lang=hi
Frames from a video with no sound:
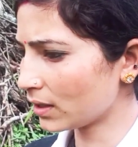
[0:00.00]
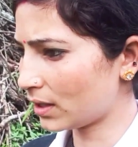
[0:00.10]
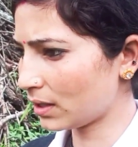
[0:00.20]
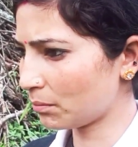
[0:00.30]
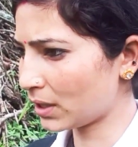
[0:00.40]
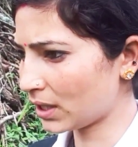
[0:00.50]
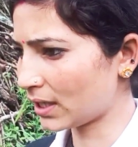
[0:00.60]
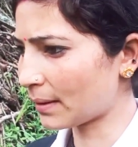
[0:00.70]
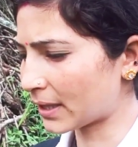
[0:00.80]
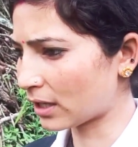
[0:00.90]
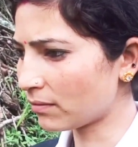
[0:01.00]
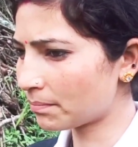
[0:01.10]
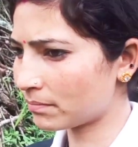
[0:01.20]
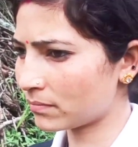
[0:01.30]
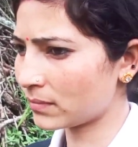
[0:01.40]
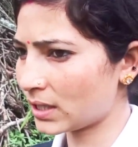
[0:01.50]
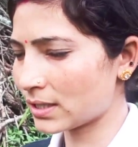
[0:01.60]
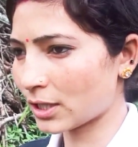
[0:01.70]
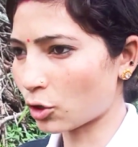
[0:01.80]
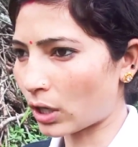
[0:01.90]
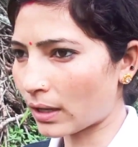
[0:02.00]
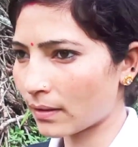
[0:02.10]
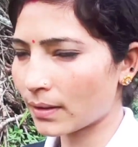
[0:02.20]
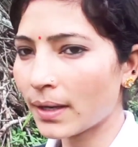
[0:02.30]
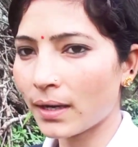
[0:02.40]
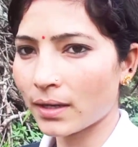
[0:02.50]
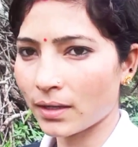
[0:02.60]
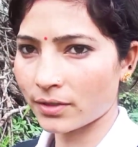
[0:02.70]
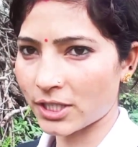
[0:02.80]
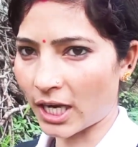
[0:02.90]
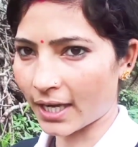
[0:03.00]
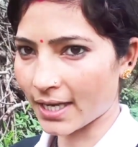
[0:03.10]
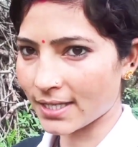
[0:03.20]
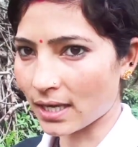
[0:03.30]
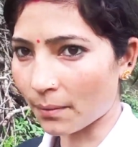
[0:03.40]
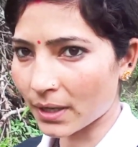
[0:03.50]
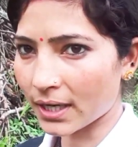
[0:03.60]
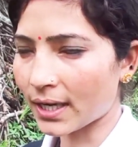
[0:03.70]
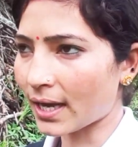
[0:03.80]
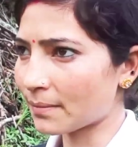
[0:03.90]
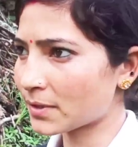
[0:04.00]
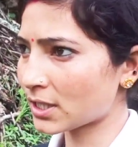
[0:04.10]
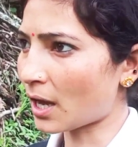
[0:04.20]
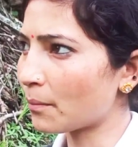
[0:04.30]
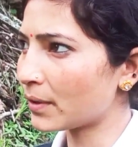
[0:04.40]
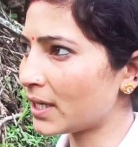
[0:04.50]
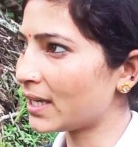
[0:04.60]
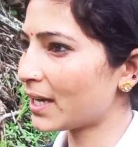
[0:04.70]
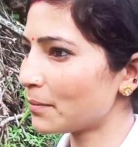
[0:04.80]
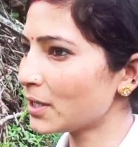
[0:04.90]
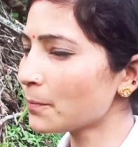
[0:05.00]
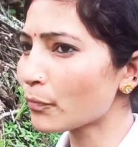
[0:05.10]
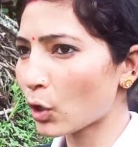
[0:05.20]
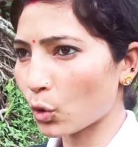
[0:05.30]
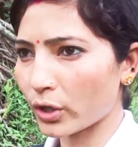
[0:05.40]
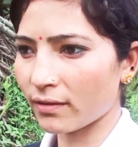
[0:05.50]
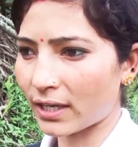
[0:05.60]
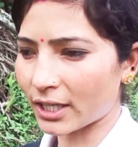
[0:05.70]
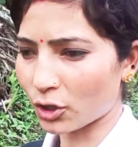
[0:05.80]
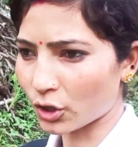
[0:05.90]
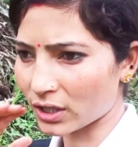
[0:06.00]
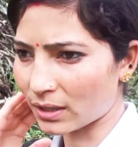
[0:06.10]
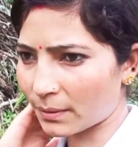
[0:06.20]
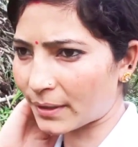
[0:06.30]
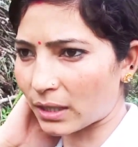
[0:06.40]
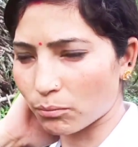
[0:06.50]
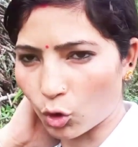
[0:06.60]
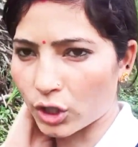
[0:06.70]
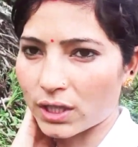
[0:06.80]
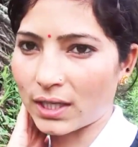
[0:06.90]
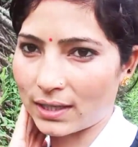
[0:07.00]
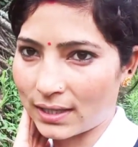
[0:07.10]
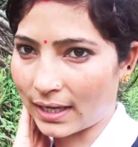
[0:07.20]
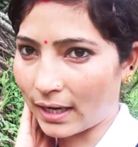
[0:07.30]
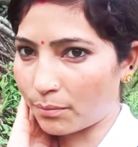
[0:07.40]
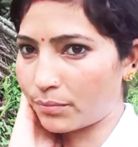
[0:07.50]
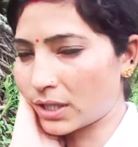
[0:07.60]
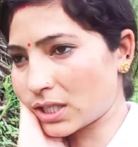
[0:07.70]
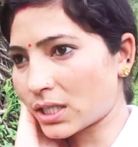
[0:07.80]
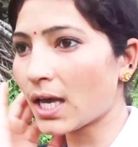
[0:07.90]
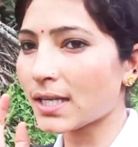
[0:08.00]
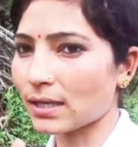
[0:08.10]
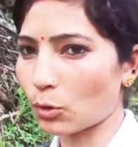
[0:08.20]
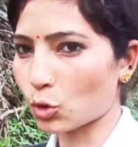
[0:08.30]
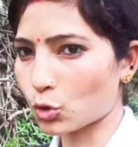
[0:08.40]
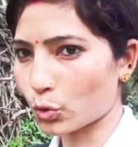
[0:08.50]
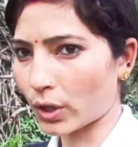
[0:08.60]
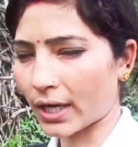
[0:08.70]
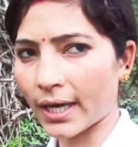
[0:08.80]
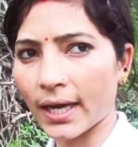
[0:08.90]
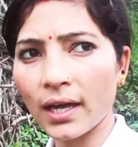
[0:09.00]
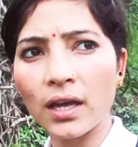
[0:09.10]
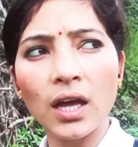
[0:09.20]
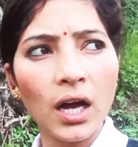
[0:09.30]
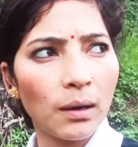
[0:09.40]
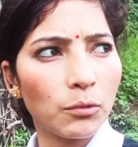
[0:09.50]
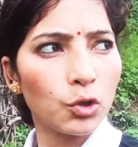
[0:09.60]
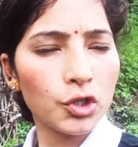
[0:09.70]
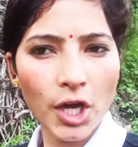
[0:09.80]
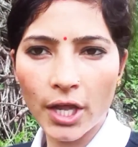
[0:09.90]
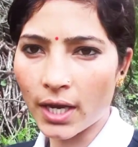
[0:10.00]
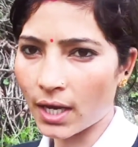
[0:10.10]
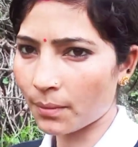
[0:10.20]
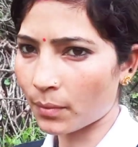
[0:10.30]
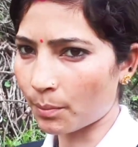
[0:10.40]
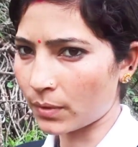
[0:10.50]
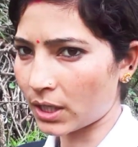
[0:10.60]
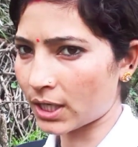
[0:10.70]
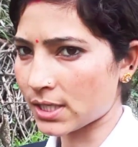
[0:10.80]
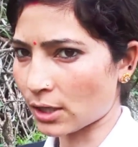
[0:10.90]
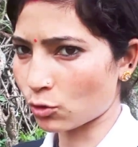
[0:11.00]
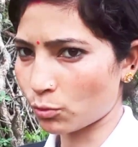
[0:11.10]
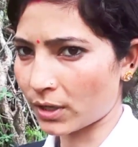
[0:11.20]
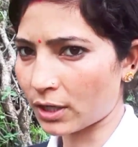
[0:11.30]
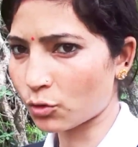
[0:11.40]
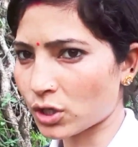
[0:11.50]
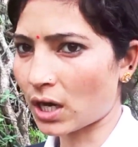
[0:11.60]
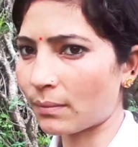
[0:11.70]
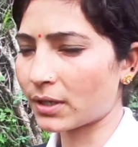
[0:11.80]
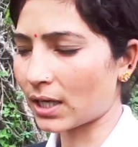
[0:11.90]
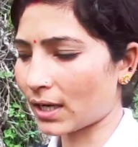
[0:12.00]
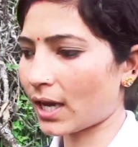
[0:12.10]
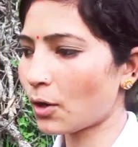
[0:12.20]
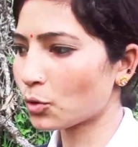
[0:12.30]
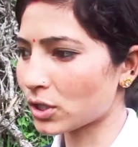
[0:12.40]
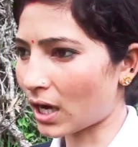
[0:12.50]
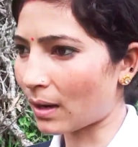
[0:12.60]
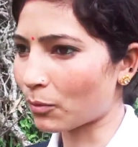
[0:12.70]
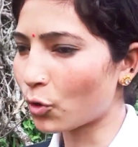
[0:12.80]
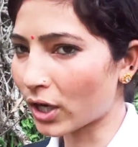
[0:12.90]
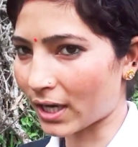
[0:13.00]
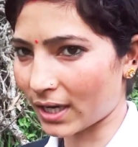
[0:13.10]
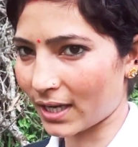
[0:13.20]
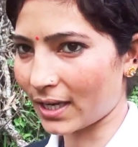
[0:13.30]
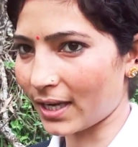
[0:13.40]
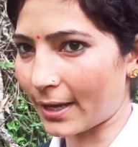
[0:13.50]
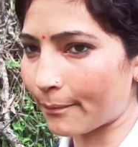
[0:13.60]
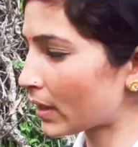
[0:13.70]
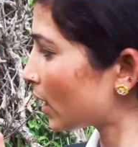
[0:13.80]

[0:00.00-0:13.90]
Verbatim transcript: दिन भी नहीं है मतलब दिन से थोड़ा चला गया शाम के टाइम शाम भी नहीं है अभी होने वाली है थोड़ी देर में मतलब बहुत देर है अभी सब लोग सो रखे हैं हम लोग जा रहे हैं मम्मी ने सासू माँ ने कुछ काम दे रखा है उस काम को करने के लिए